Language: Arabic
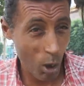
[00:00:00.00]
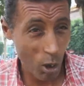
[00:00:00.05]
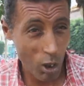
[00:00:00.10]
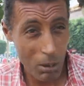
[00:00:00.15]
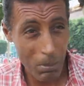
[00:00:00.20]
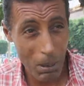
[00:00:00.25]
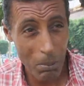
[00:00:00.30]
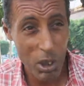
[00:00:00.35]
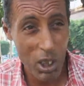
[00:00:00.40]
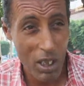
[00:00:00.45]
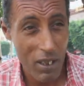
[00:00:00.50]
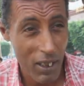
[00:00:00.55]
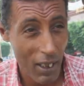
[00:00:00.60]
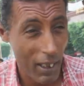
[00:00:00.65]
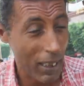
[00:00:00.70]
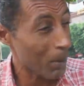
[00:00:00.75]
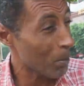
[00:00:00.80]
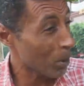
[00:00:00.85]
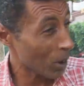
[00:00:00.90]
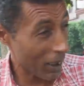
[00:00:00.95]
يخطب يمشي
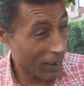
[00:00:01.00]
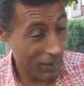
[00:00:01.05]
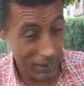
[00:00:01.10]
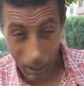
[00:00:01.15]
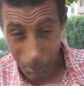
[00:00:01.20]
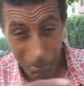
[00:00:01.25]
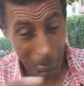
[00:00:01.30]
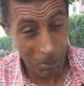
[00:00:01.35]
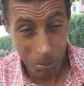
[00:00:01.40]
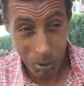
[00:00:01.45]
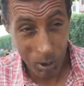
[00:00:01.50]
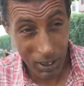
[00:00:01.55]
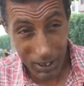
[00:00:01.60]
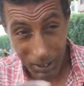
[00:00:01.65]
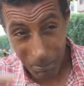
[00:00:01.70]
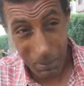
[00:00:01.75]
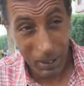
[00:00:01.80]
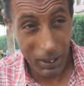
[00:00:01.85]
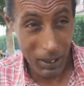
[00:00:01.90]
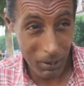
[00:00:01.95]
صايم وننصح
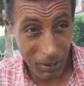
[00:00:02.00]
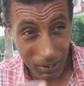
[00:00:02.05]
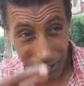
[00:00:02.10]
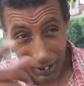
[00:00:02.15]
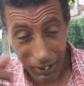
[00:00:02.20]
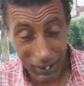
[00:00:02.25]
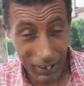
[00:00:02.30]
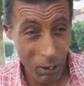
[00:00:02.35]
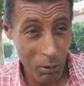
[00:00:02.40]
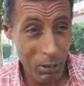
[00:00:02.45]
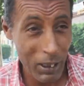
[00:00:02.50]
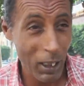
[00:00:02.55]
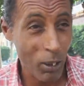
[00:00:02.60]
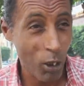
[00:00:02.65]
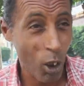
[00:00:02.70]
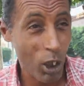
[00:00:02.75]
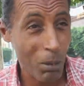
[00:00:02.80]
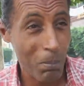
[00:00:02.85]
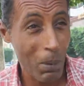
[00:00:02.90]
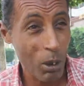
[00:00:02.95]
بالمناسبه ناويين على
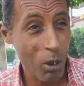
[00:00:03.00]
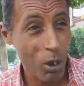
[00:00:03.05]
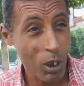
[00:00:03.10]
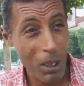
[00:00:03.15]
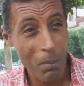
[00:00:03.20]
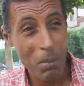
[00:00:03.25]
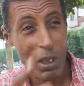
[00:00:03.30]
الخطبه الكل